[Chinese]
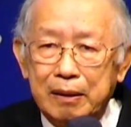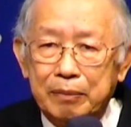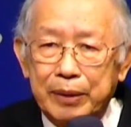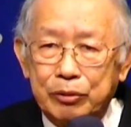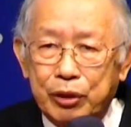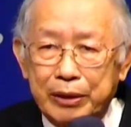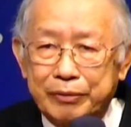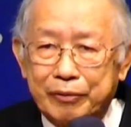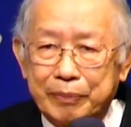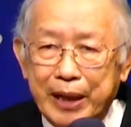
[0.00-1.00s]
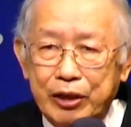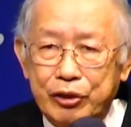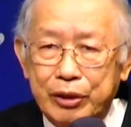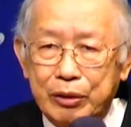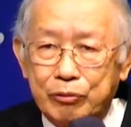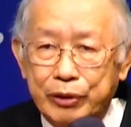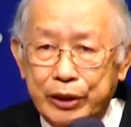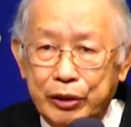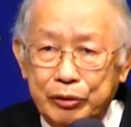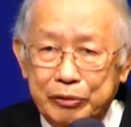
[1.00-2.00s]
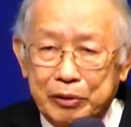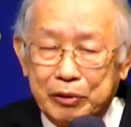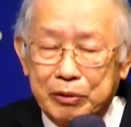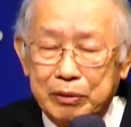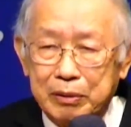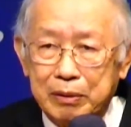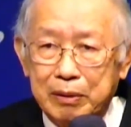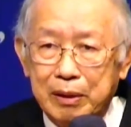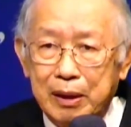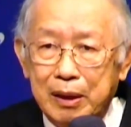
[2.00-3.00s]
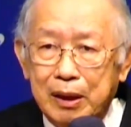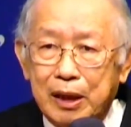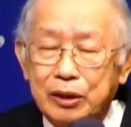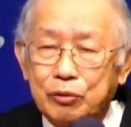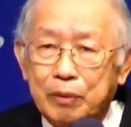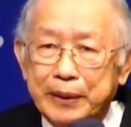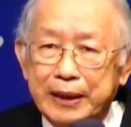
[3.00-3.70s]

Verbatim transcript: 被 transformation renewal。可是我们